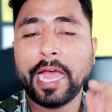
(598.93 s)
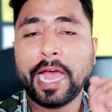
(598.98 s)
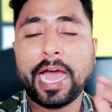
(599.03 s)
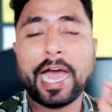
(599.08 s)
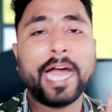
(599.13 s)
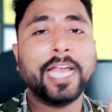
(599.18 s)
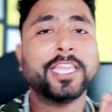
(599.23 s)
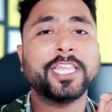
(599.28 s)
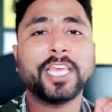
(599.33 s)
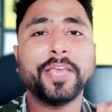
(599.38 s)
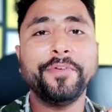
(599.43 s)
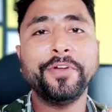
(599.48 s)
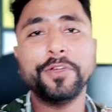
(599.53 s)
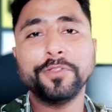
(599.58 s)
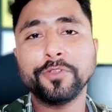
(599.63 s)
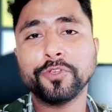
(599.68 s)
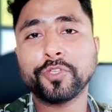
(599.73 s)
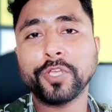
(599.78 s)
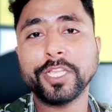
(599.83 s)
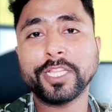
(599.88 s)
आज की वीडियो
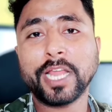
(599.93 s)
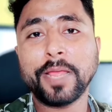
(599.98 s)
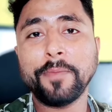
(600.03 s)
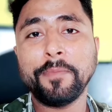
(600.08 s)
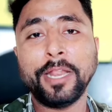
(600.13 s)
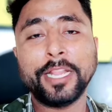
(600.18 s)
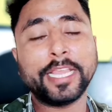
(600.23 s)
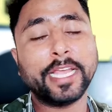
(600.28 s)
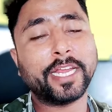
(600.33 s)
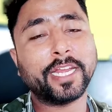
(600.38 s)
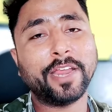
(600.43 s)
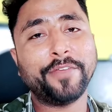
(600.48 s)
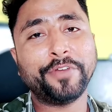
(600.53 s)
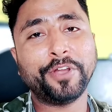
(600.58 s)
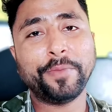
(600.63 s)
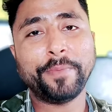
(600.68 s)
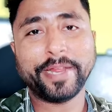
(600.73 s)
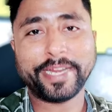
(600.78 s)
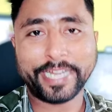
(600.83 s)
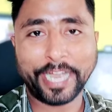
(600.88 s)
दोस्तों इतना ही मिलते हैं एक नए
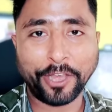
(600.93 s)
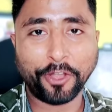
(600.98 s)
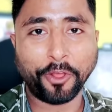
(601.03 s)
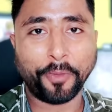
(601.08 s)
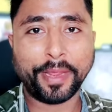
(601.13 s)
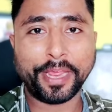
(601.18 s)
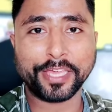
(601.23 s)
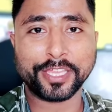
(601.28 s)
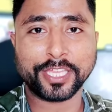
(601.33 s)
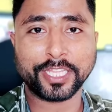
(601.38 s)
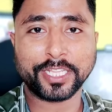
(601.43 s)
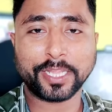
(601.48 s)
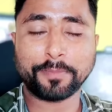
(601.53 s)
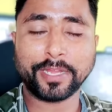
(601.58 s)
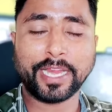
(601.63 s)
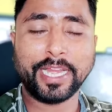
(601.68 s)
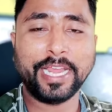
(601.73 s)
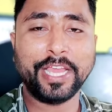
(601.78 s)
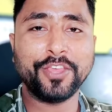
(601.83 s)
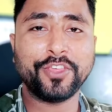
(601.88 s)
वीडियो में एक नए टॉपिक के साथ अब तक
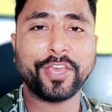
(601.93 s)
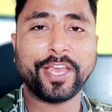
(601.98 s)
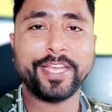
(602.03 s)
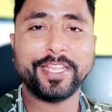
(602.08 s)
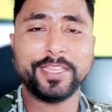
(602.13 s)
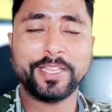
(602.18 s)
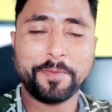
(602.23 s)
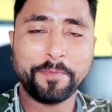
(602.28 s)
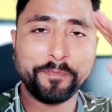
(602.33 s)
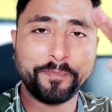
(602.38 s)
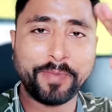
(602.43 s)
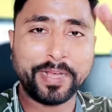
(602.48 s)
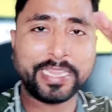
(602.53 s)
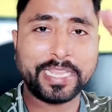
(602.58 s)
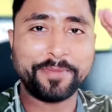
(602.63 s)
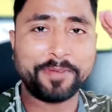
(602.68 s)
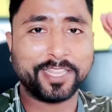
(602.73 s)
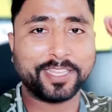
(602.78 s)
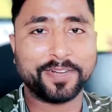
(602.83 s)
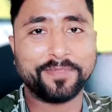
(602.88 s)
के लिए जय हिंद
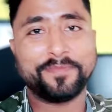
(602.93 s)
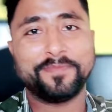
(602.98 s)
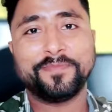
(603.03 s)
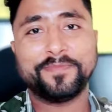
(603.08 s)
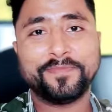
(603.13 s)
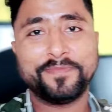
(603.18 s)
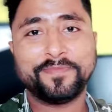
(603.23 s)
बंदे मातरम